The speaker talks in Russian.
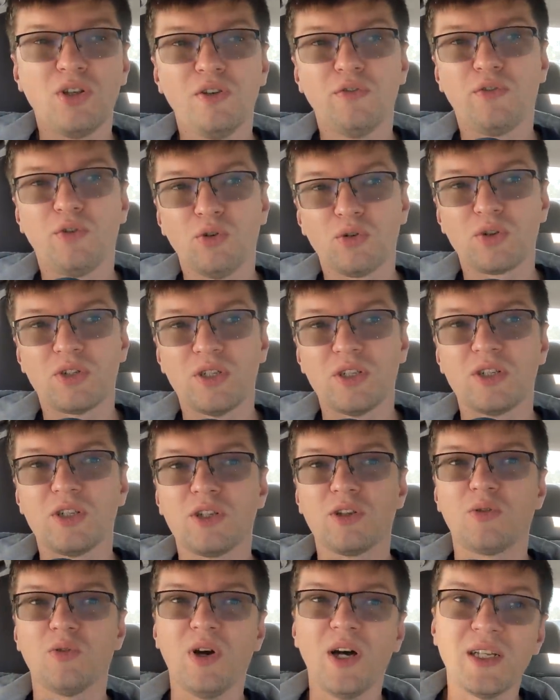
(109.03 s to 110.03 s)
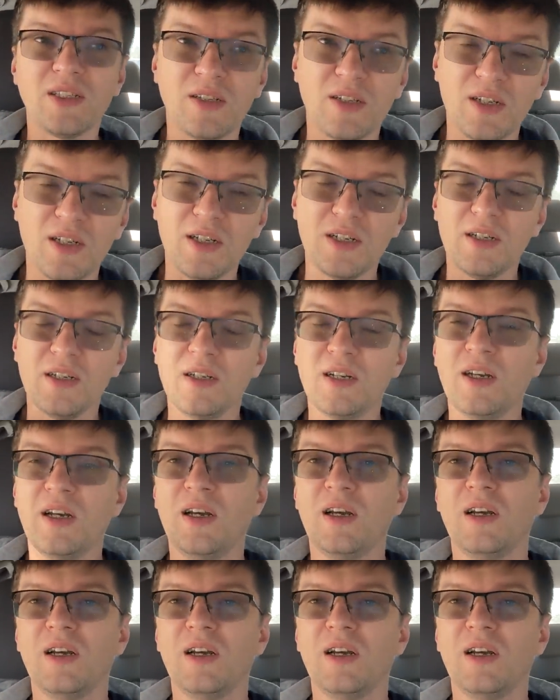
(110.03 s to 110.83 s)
не в курсе ситуации,